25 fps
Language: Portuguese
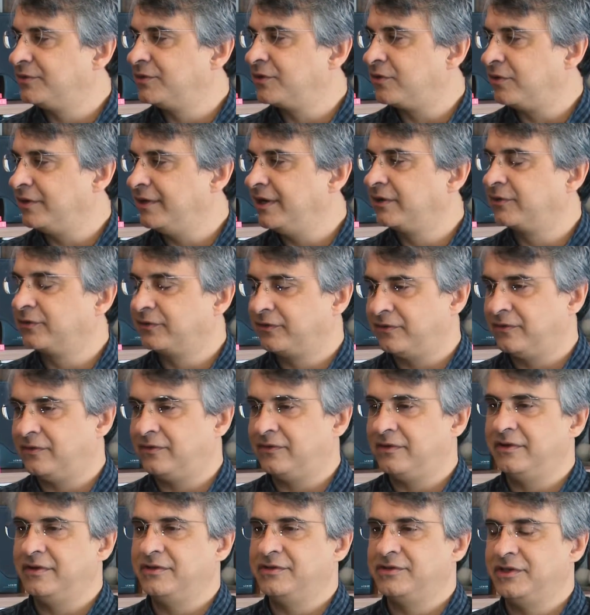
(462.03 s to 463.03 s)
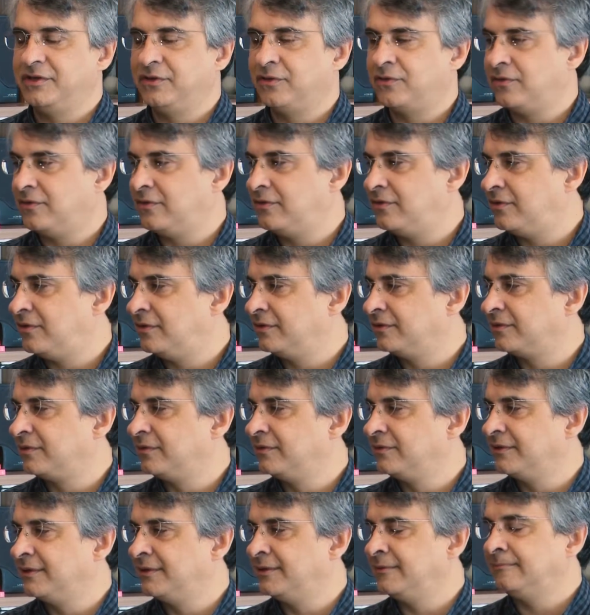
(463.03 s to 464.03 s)
de conexões, de
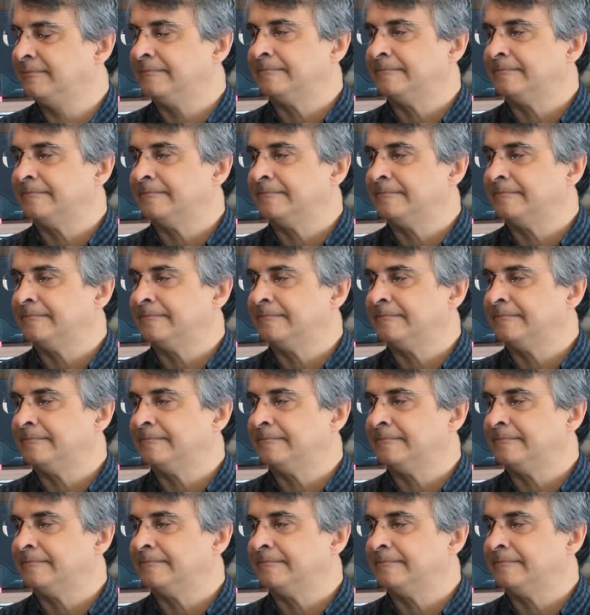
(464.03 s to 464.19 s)
encontros, né?